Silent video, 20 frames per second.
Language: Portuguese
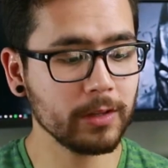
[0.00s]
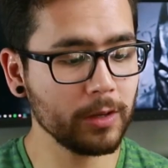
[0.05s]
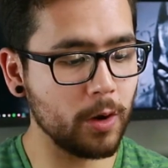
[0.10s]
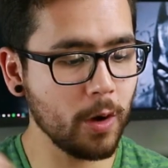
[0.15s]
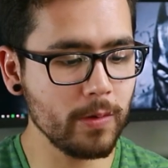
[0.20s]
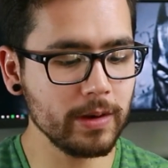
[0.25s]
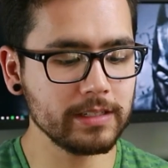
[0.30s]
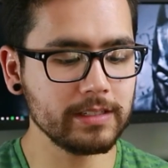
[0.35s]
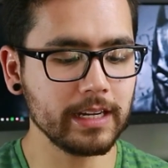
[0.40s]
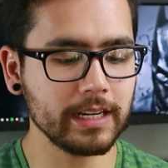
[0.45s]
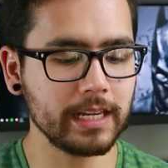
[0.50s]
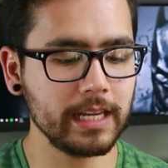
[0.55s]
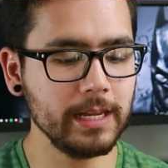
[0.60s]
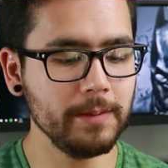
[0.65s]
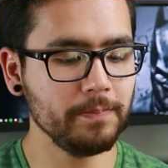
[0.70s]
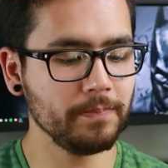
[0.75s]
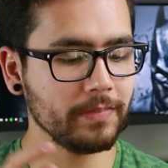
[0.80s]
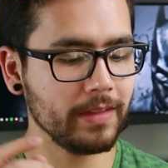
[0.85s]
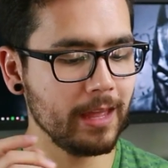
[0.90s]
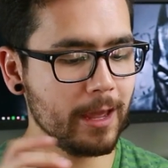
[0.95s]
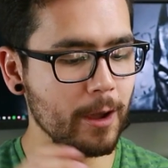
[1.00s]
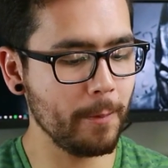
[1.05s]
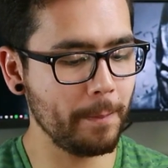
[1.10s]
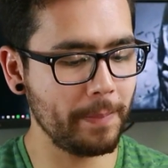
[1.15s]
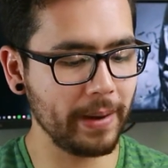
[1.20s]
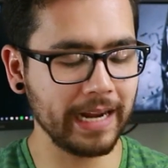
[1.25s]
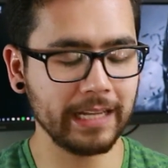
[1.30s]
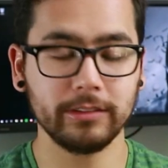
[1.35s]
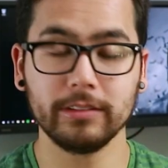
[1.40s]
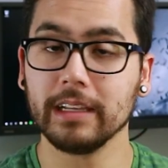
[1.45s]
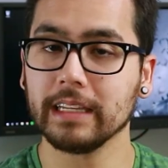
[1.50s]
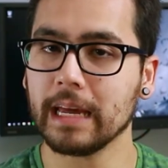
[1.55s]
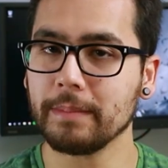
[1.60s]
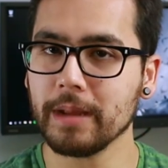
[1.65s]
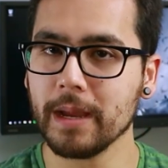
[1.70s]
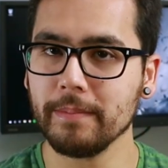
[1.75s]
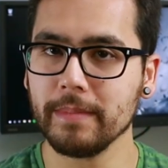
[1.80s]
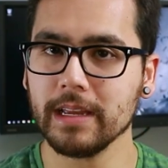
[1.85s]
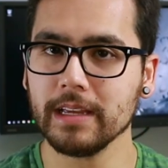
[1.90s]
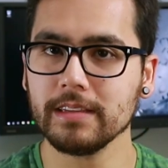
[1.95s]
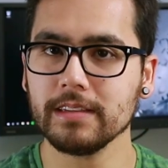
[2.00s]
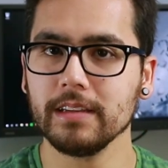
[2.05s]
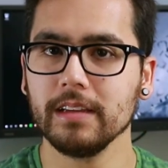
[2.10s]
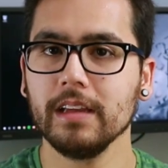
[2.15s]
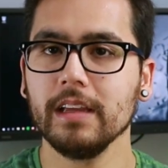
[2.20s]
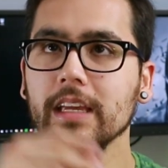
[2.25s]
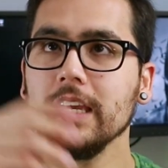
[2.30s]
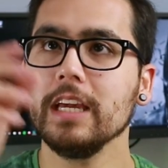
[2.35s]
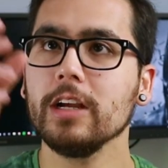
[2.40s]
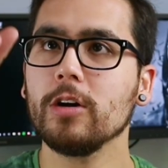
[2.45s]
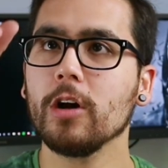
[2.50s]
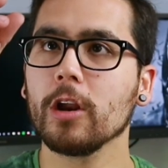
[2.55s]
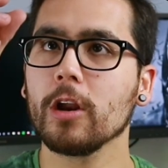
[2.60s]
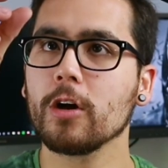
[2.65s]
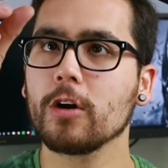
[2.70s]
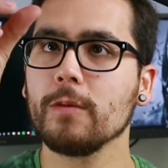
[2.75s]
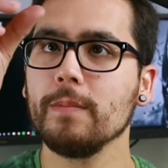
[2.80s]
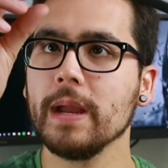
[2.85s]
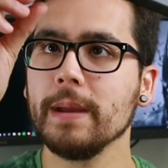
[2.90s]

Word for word: Com isso daqui, eu prendo ele na minha mesa e coloco